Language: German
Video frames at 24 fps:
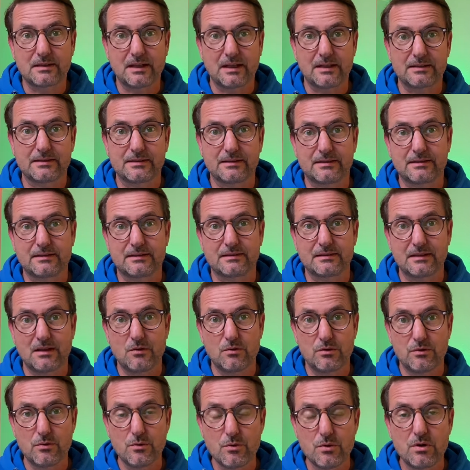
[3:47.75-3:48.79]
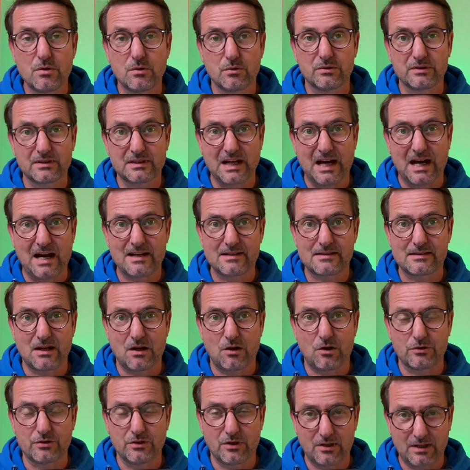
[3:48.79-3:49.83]
dass Öl und Gas
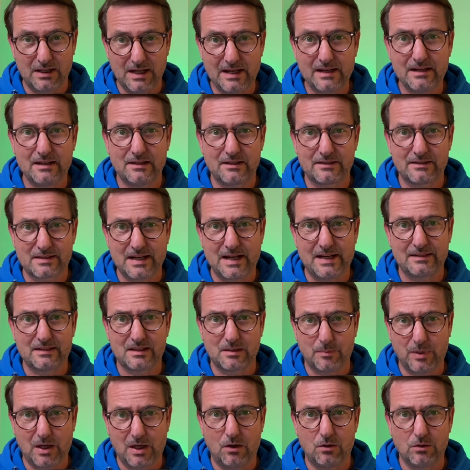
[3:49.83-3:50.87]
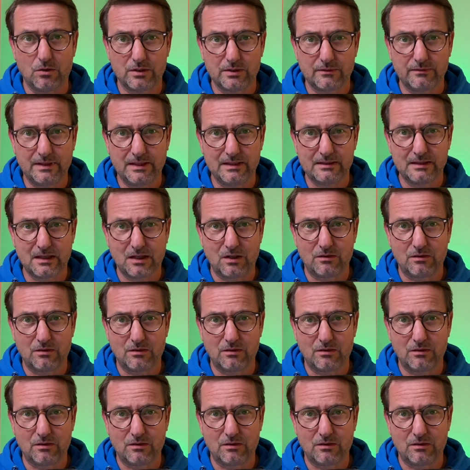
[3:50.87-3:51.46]
auch noch längere Zeit gebraucht werden,